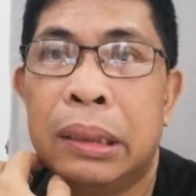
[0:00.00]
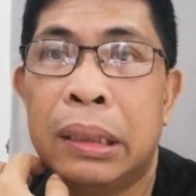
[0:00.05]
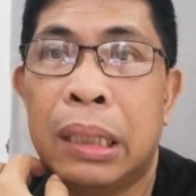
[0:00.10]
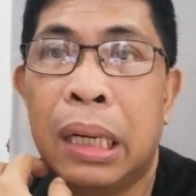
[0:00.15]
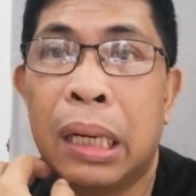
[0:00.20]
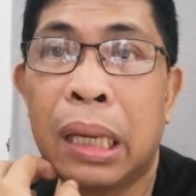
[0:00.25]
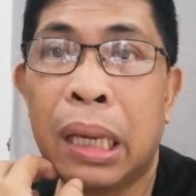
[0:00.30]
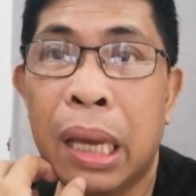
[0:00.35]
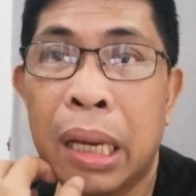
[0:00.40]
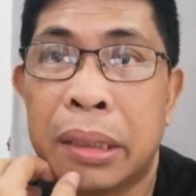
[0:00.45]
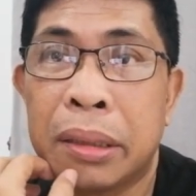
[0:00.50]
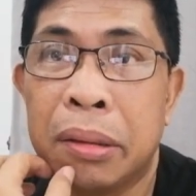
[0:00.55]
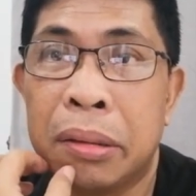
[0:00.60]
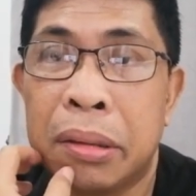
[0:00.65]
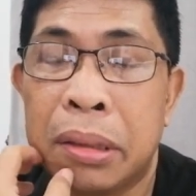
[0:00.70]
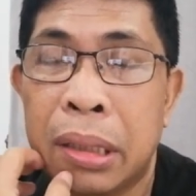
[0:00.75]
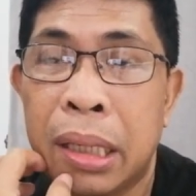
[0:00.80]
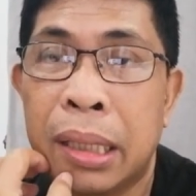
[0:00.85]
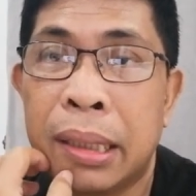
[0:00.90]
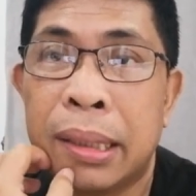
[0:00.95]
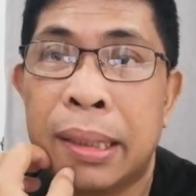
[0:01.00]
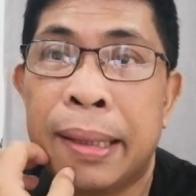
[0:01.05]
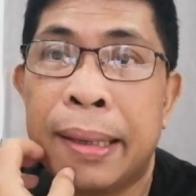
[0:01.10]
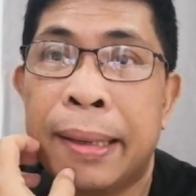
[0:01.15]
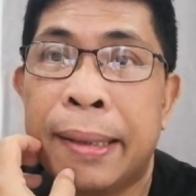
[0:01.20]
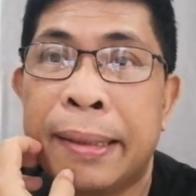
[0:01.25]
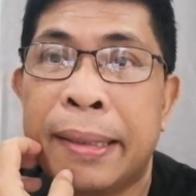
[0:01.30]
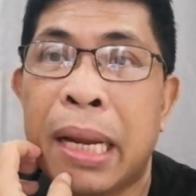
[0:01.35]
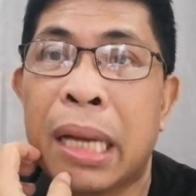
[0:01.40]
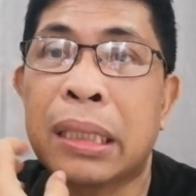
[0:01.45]
ng Quezon
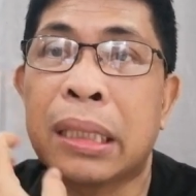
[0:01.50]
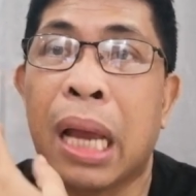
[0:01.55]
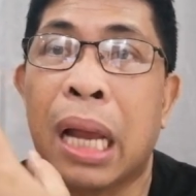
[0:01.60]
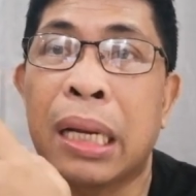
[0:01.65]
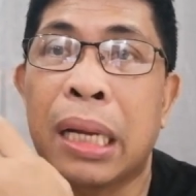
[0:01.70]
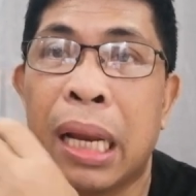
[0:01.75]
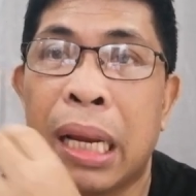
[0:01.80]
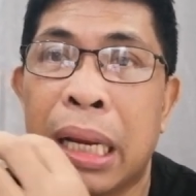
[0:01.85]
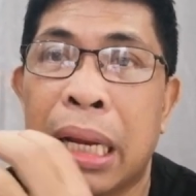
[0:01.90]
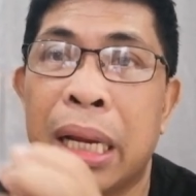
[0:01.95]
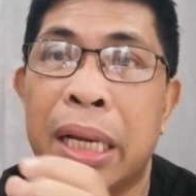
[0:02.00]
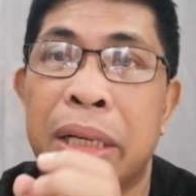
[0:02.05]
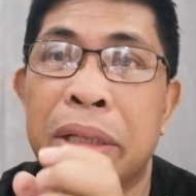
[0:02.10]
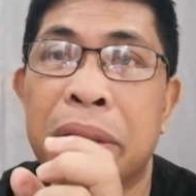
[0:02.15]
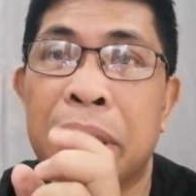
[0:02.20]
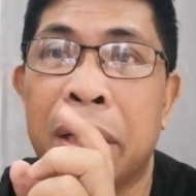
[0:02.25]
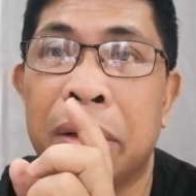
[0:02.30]
City, nasanay kayo